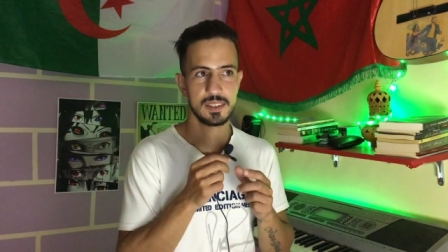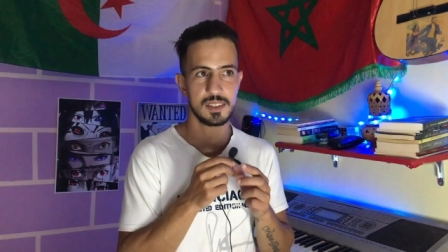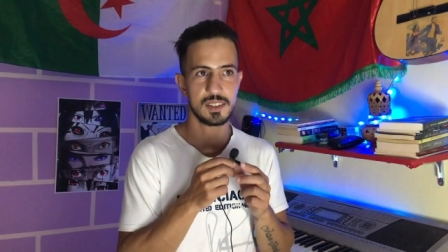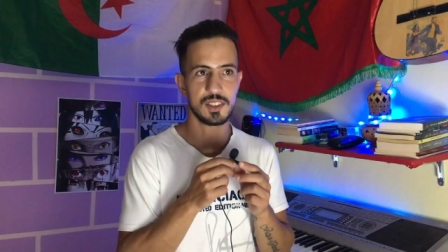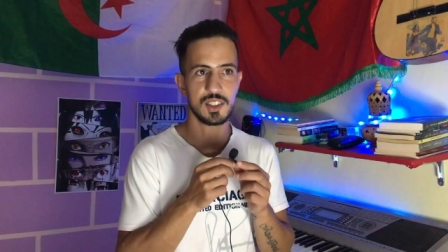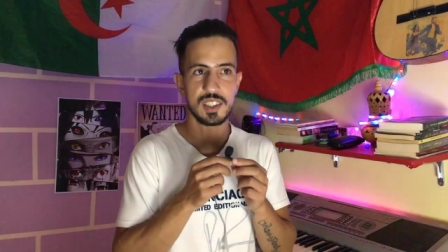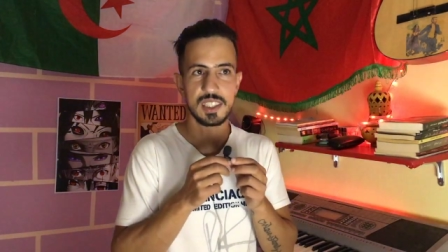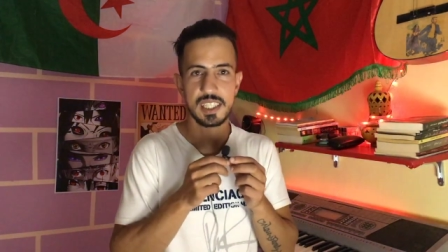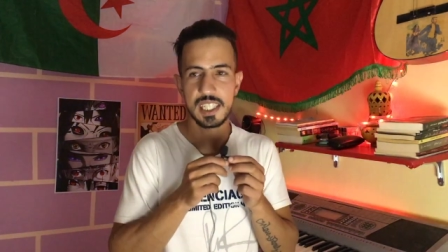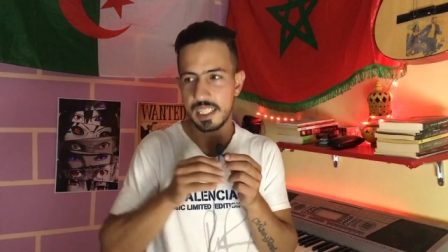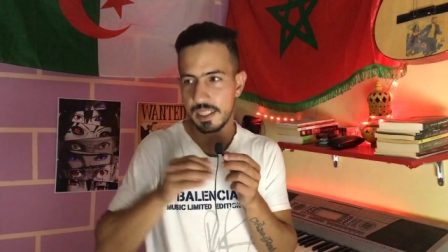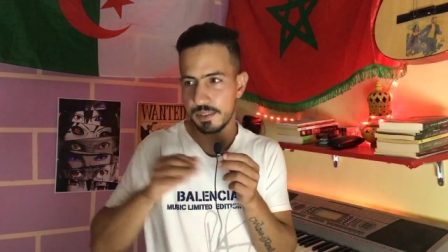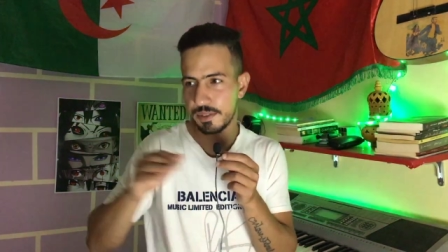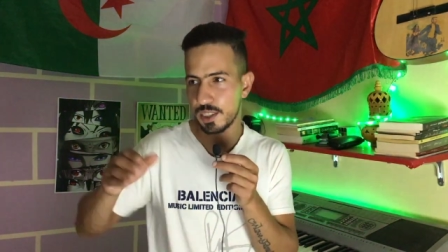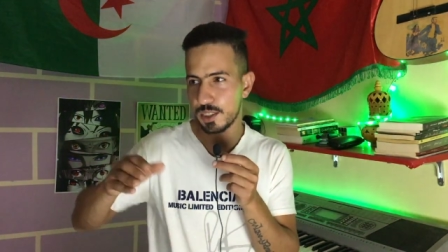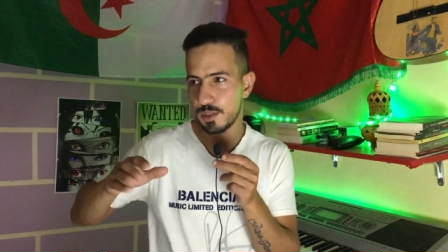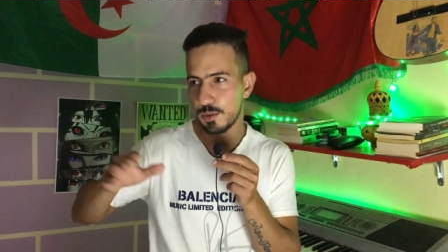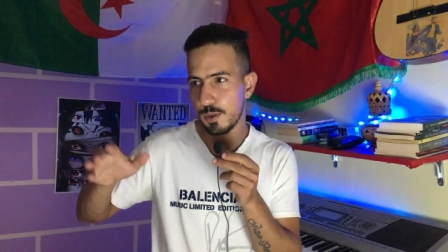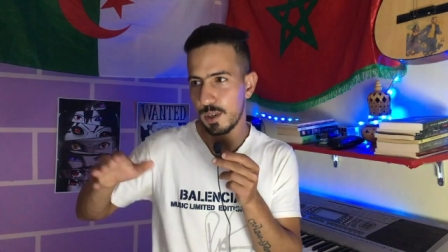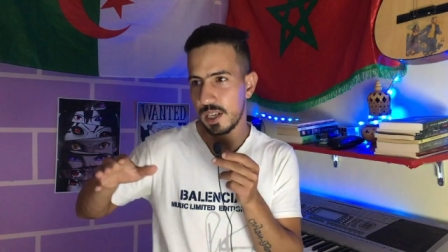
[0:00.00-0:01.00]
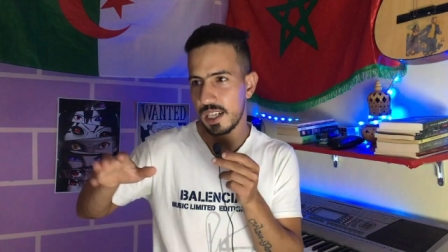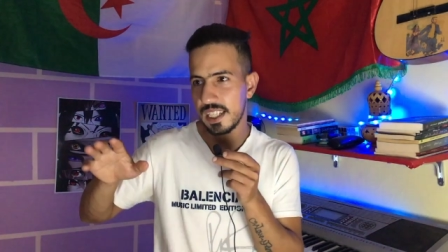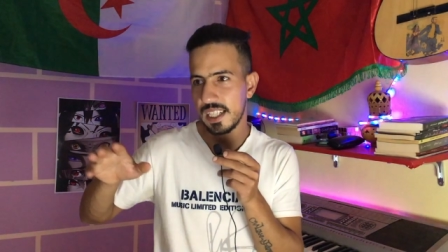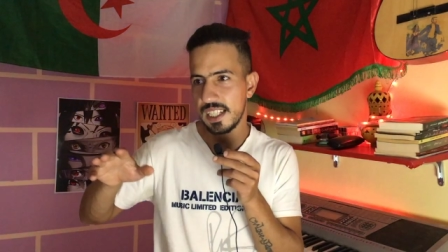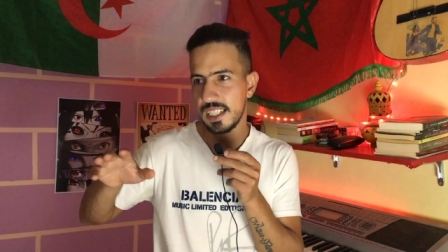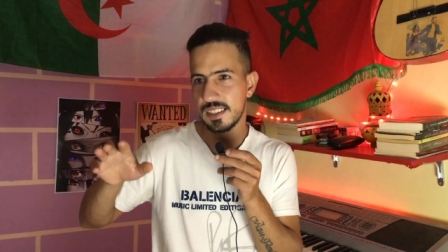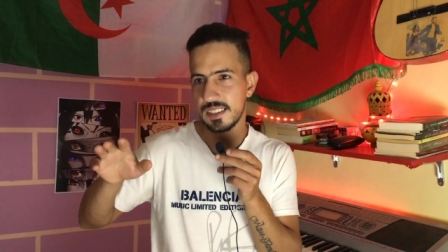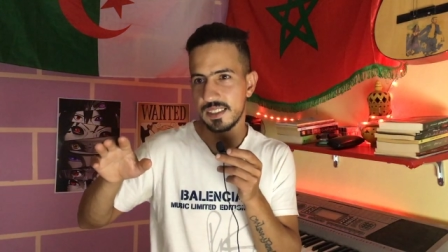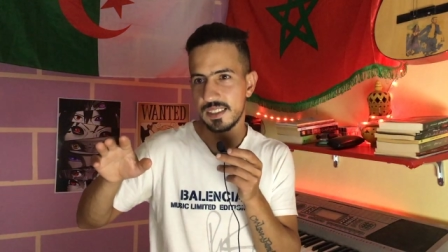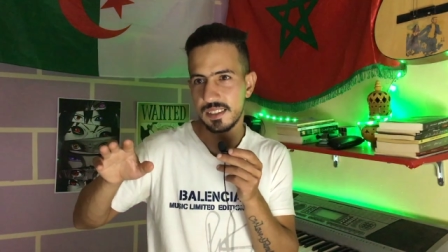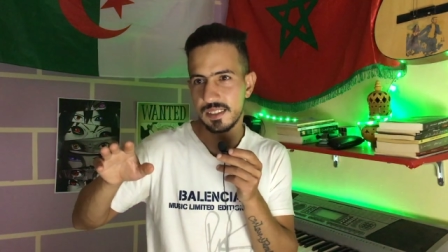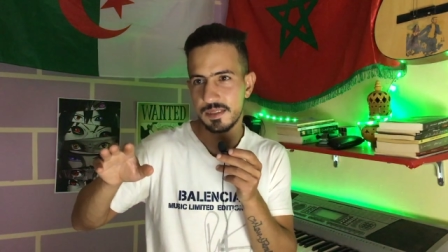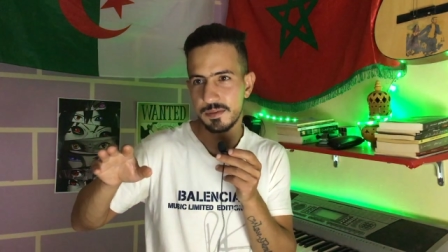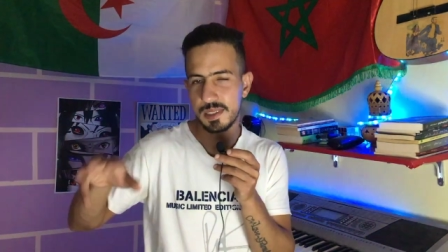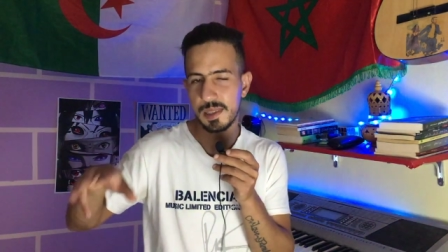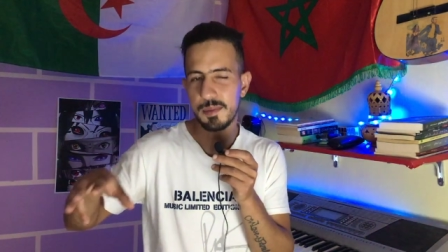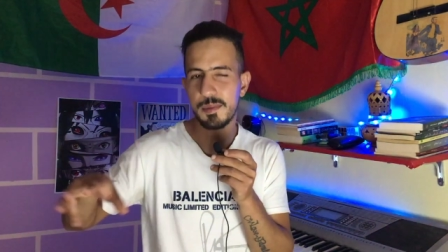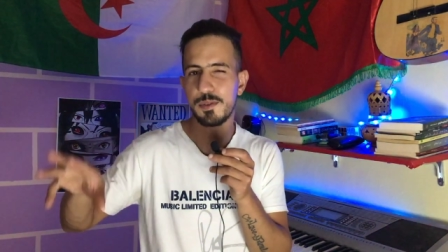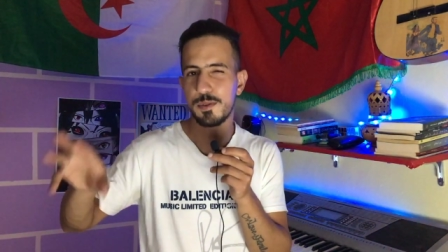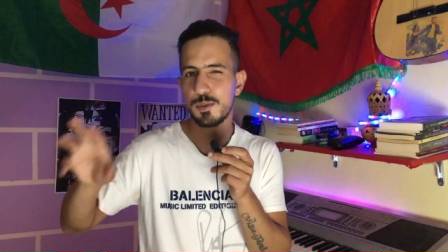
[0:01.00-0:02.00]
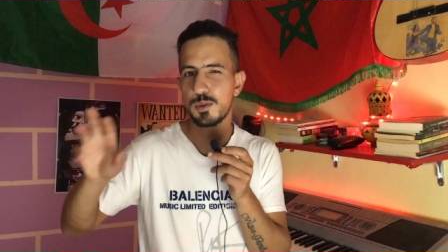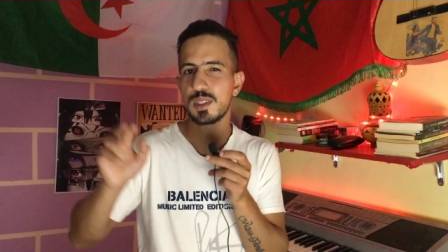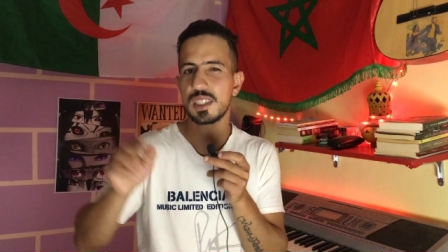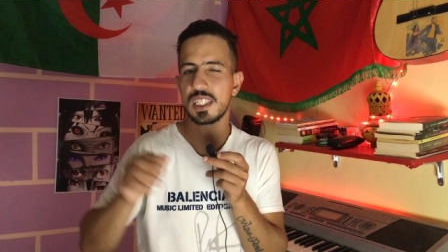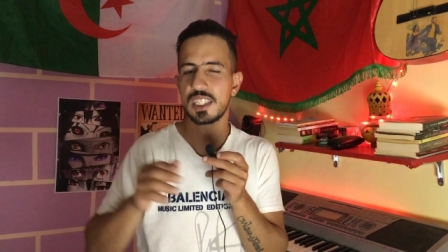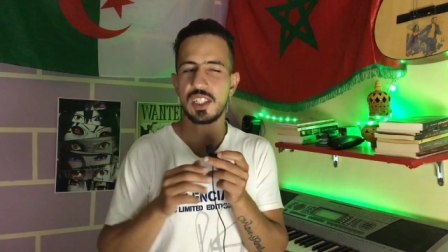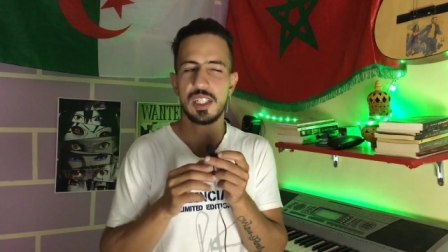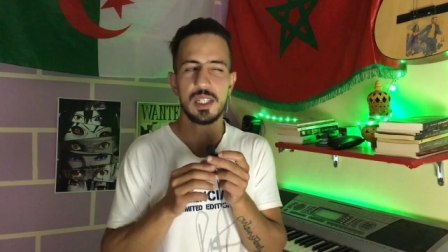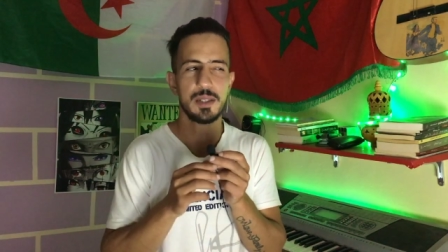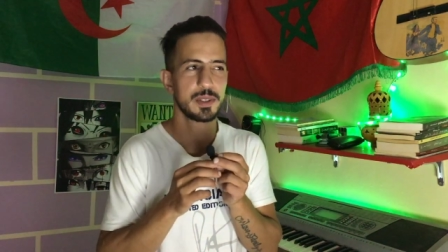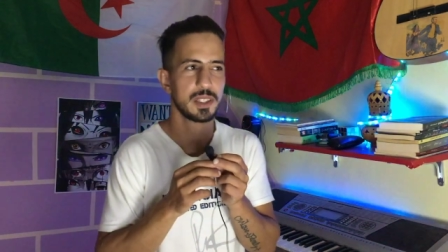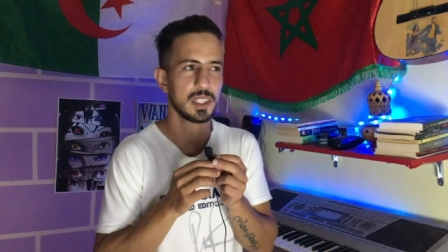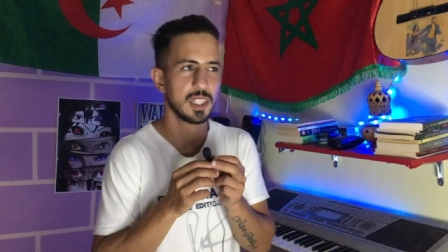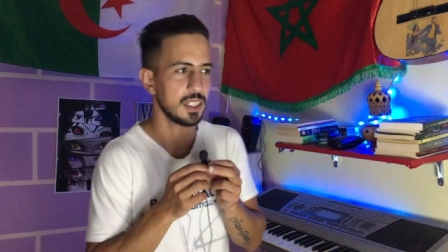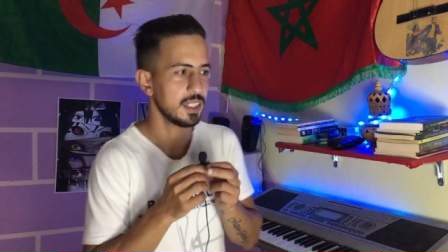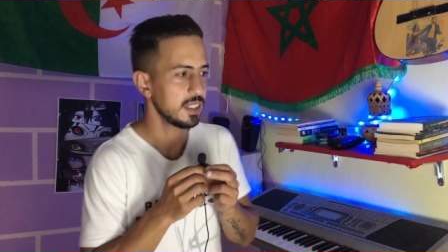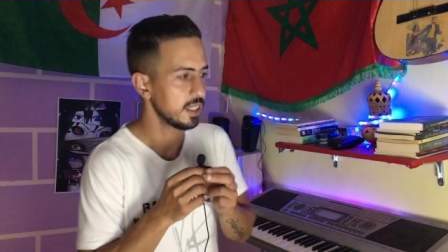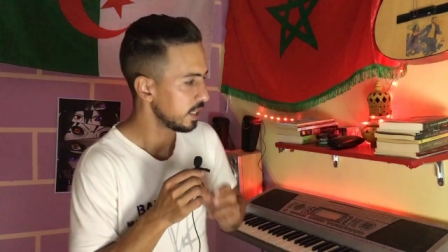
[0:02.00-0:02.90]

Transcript: تشدينا في شي صوالح بصح ما فوتناش الحبس كاع